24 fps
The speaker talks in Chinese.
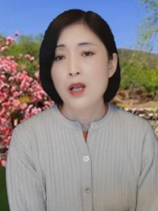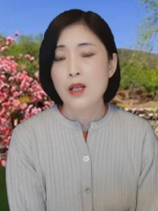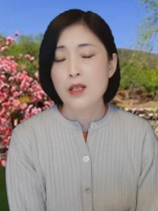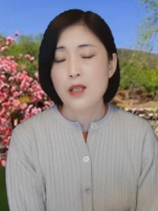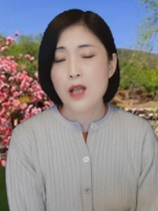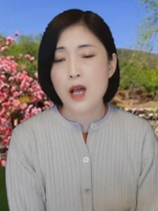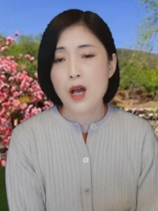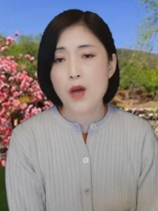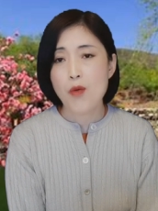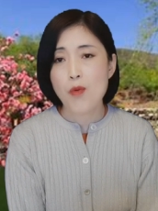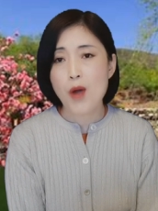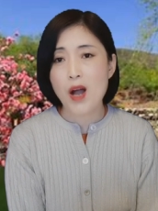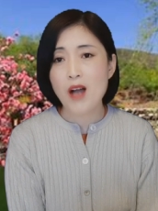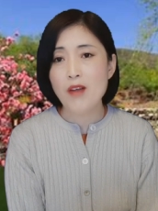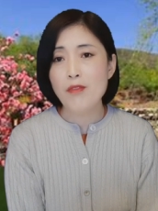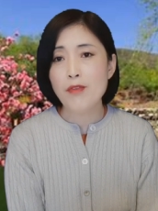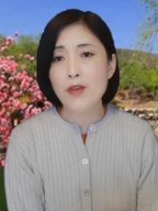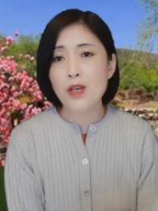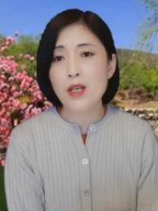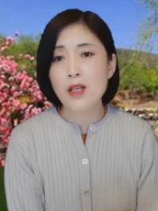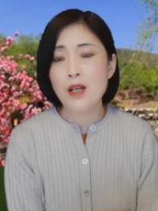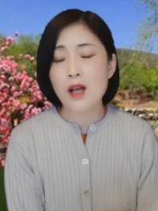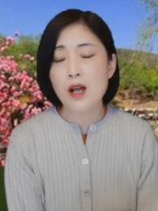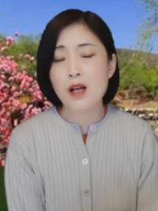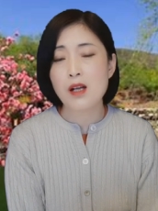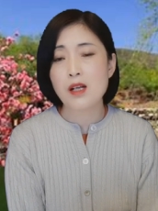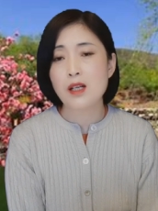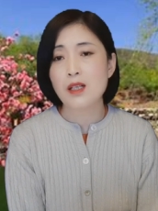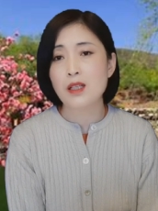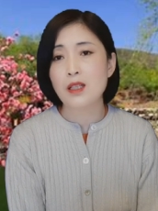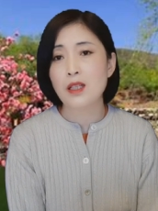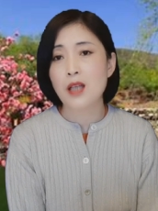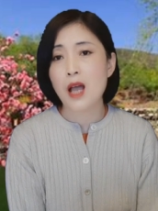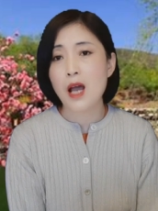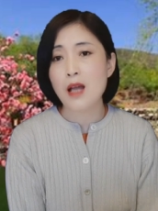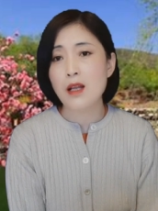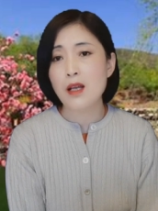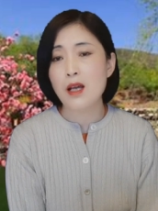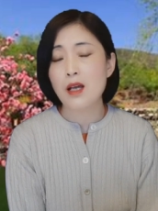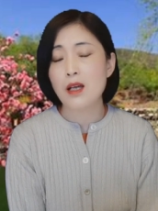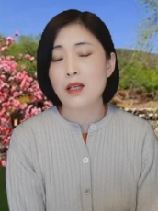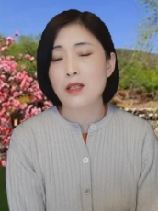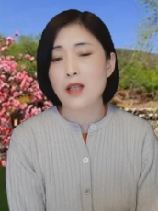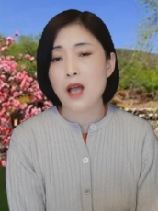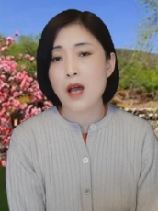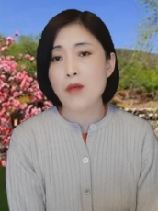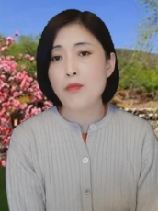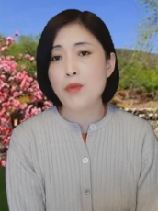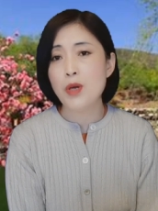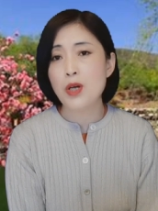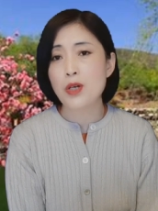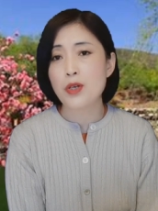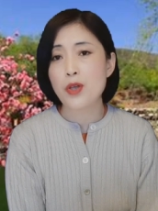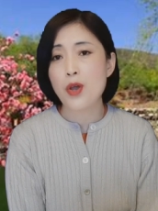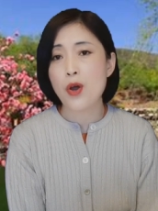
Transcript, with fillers: 那王菲呢和她的男朋